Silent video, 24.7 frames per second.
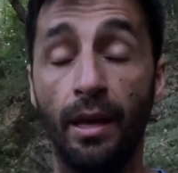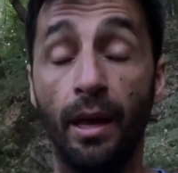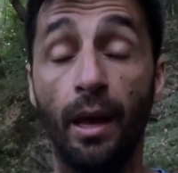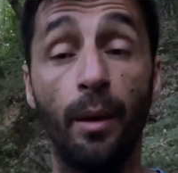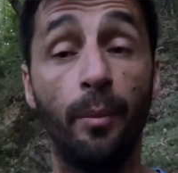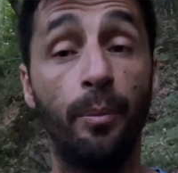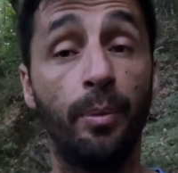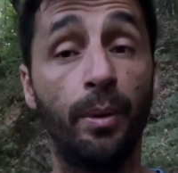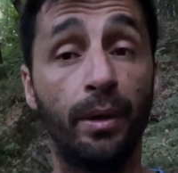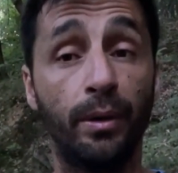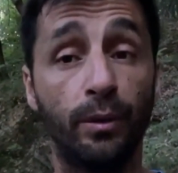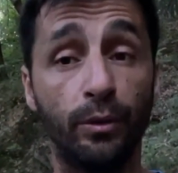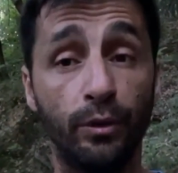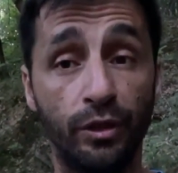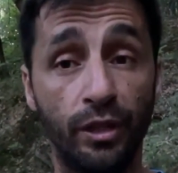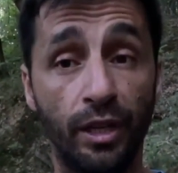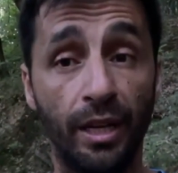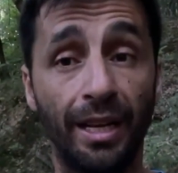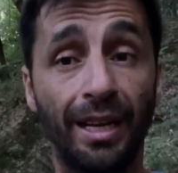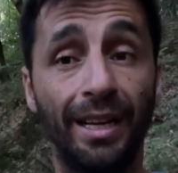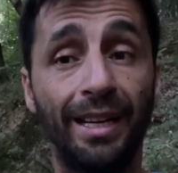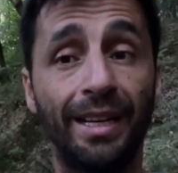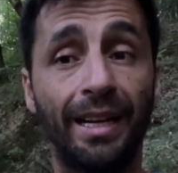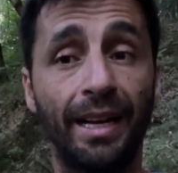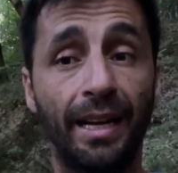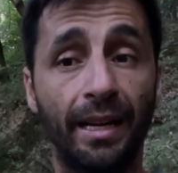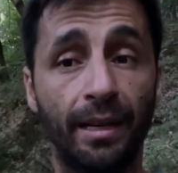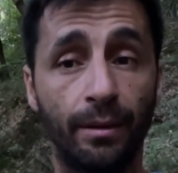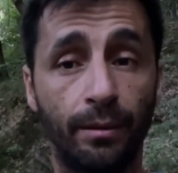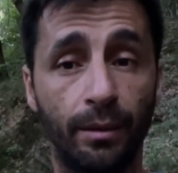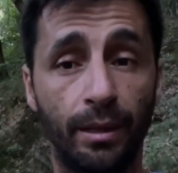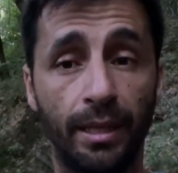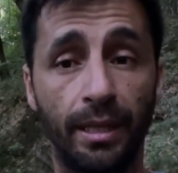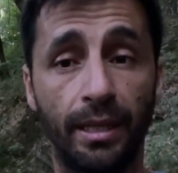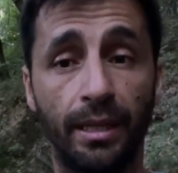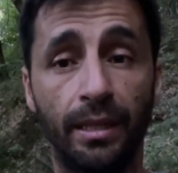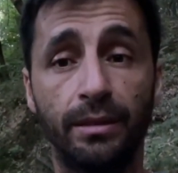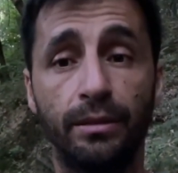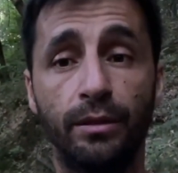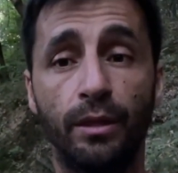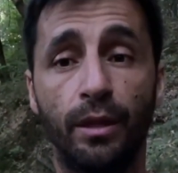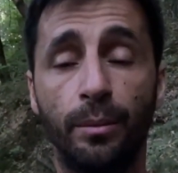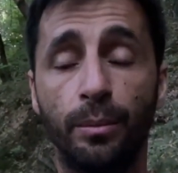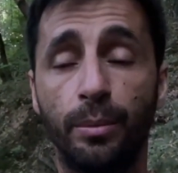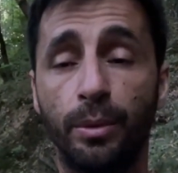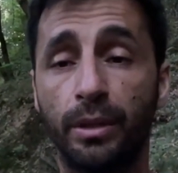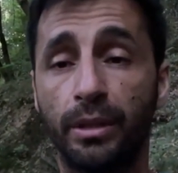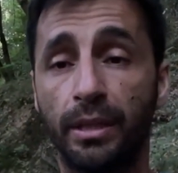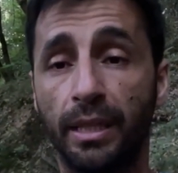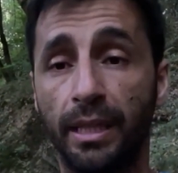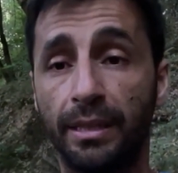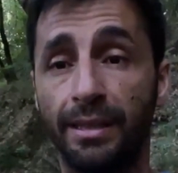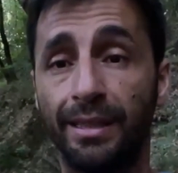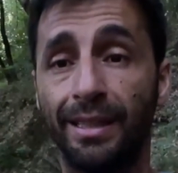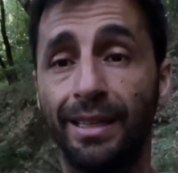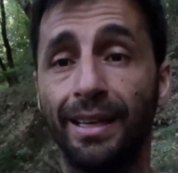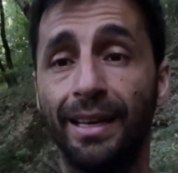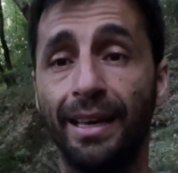e per riuscire a creare quella relazione importante